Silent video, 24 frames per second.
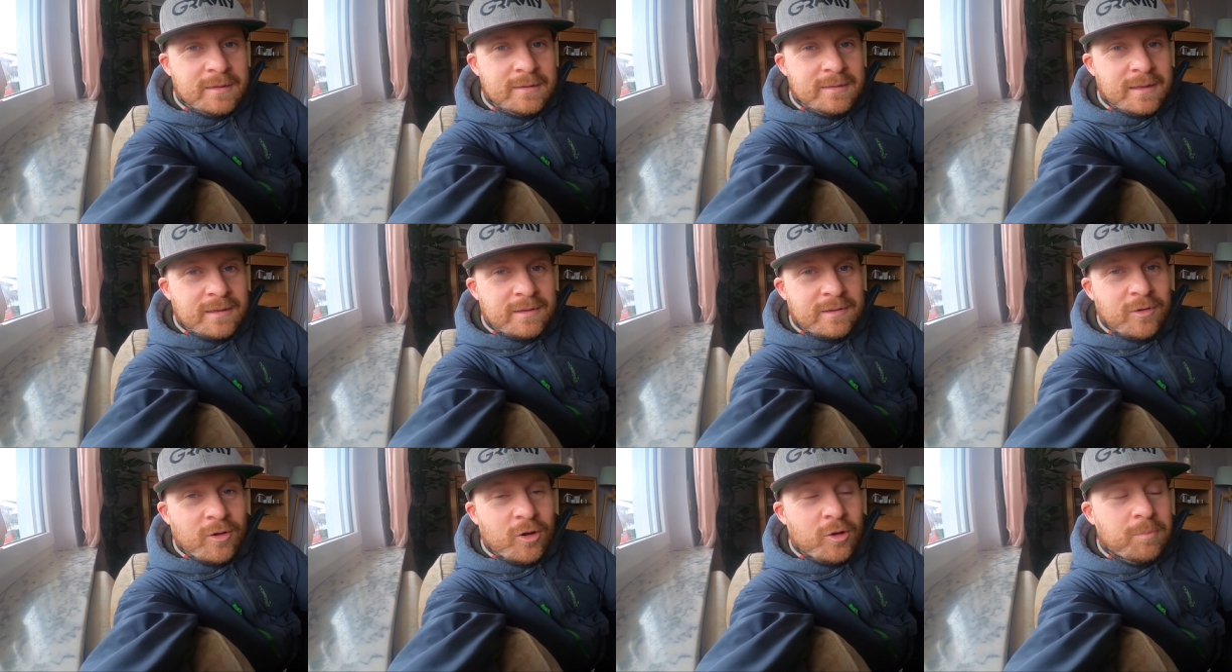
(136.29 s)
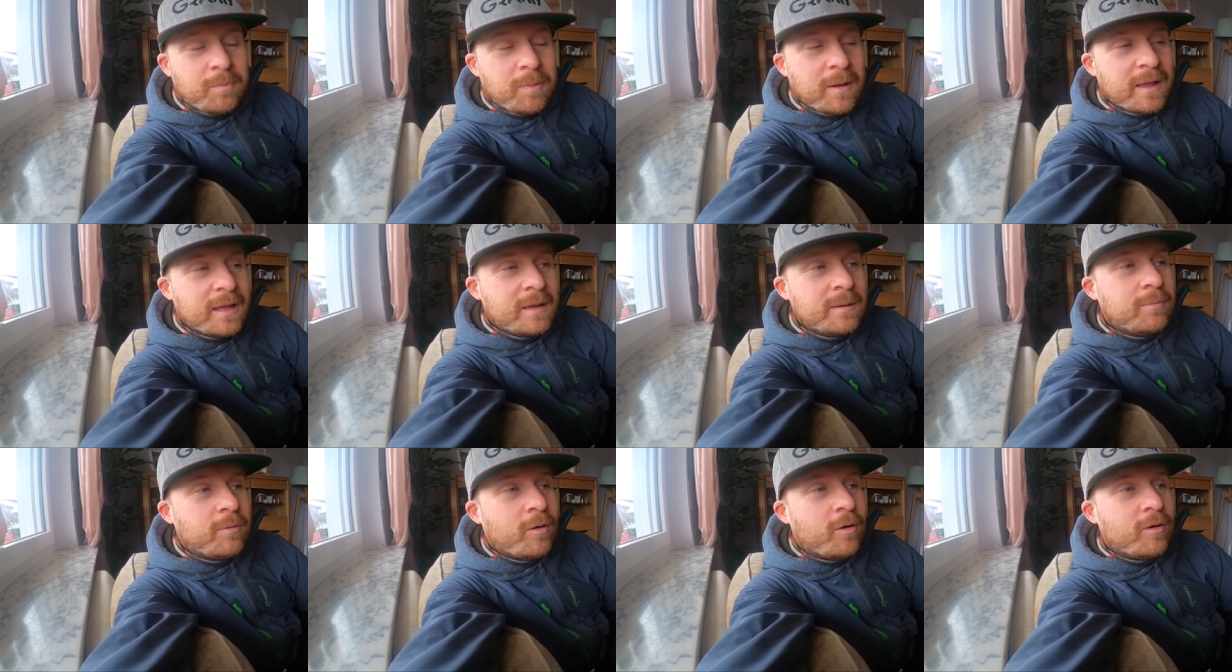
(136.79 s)
das
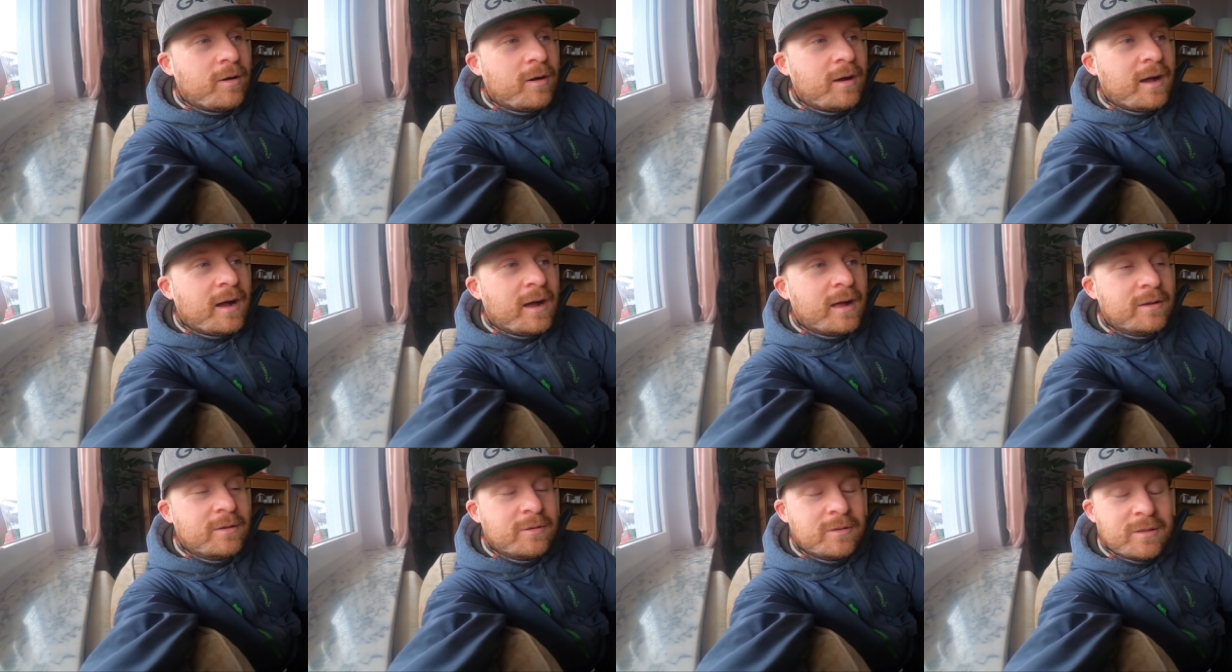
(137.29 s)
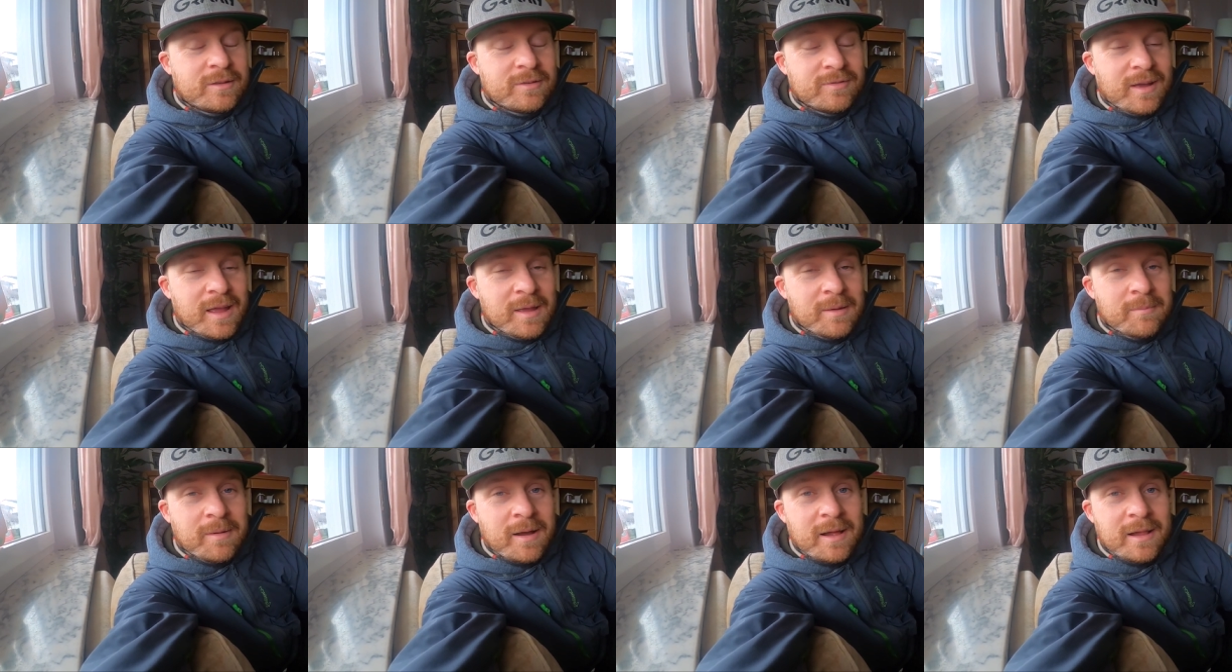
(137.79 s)
Jochbein gebrochen hat und
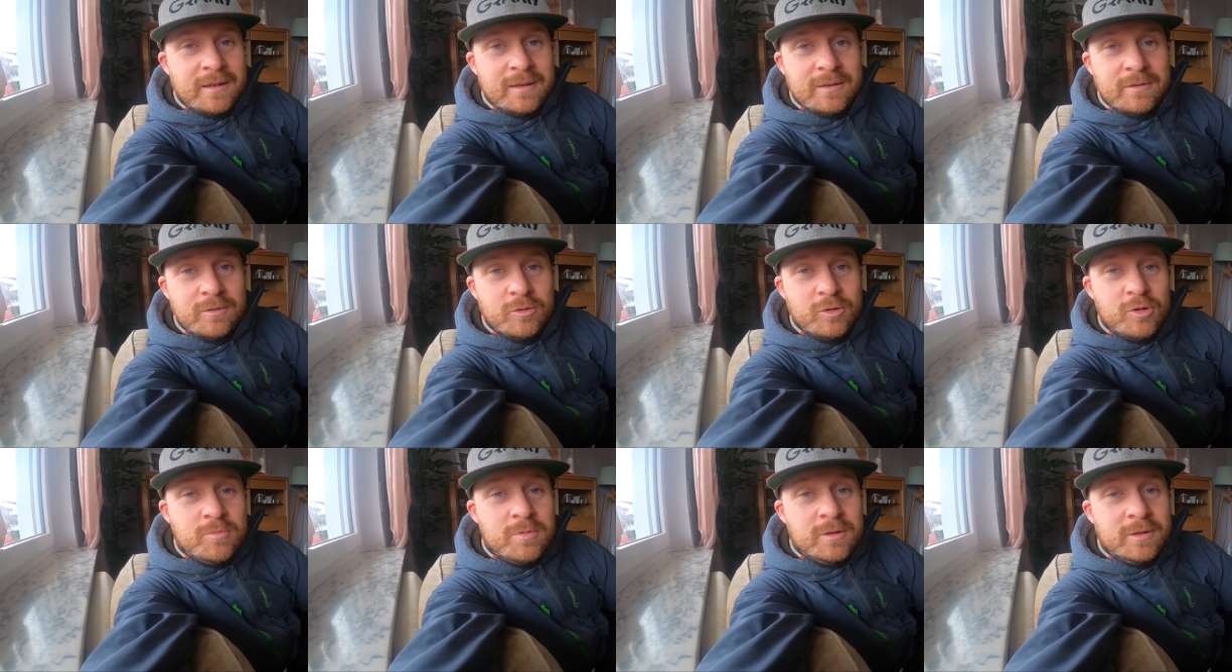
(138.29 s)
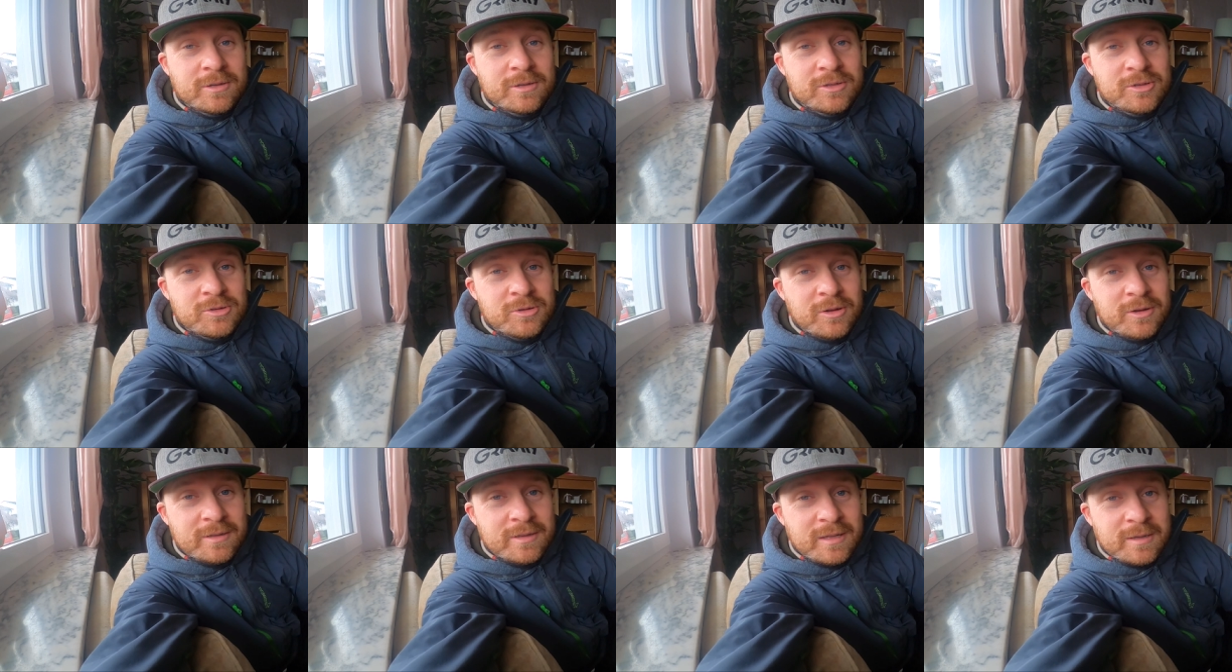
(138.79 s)
zweimal übelst
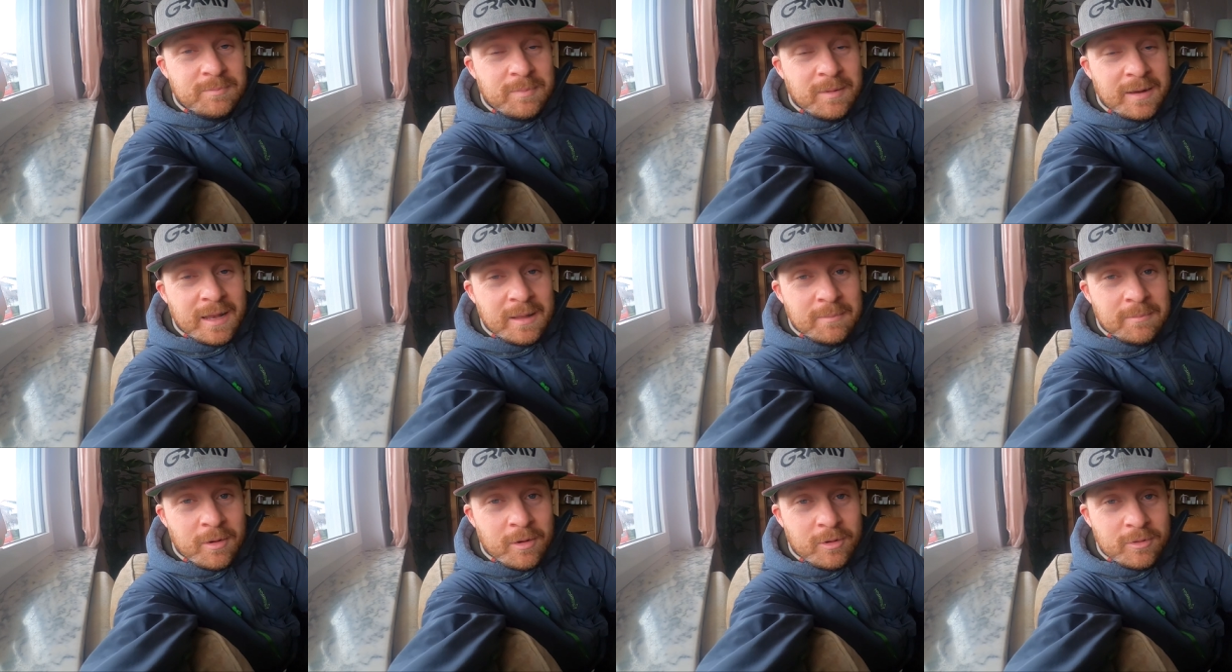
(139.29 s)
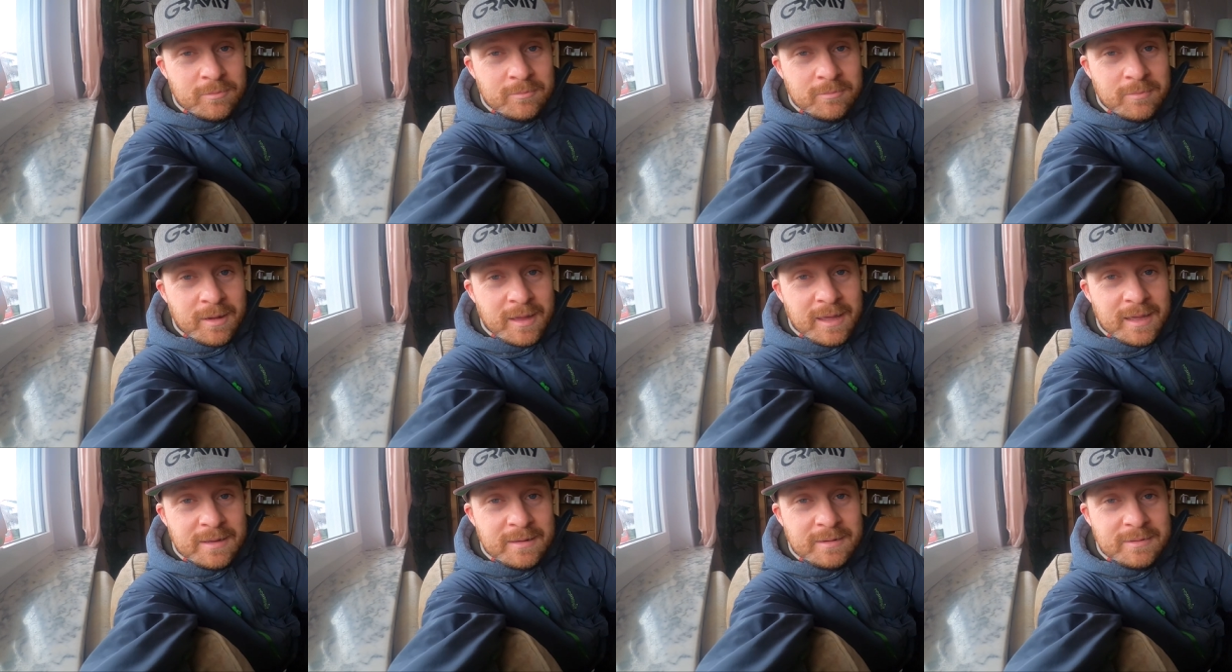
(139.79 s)
gestürzt ist bei der
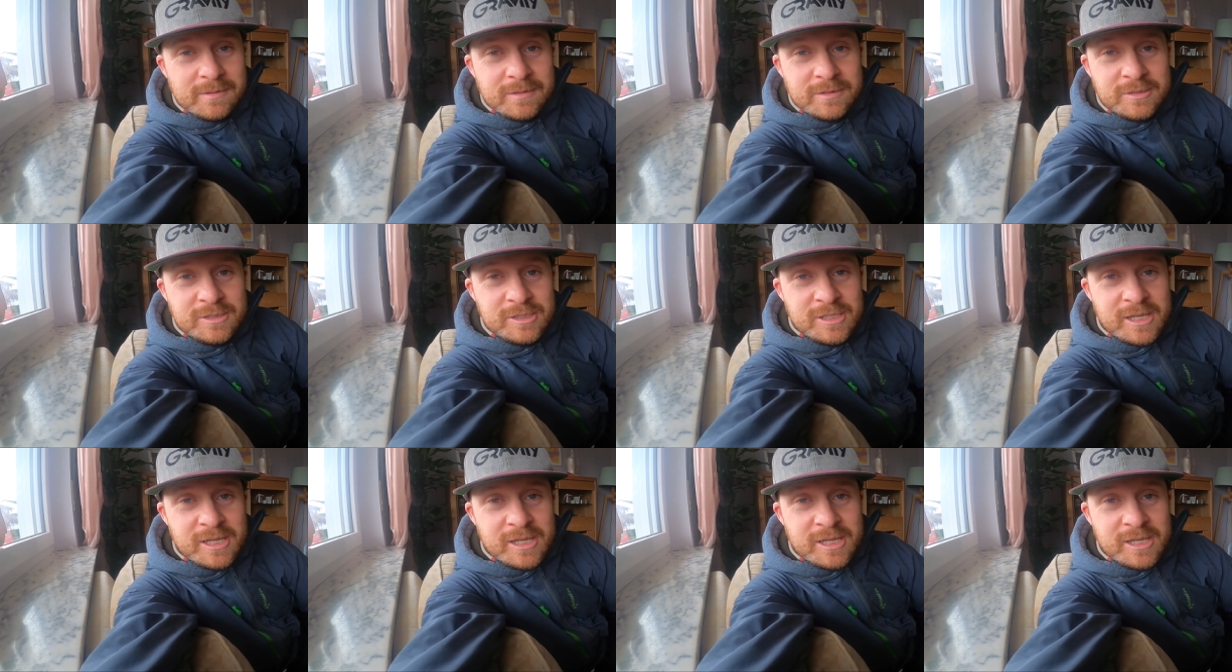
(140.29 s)
Mountainbike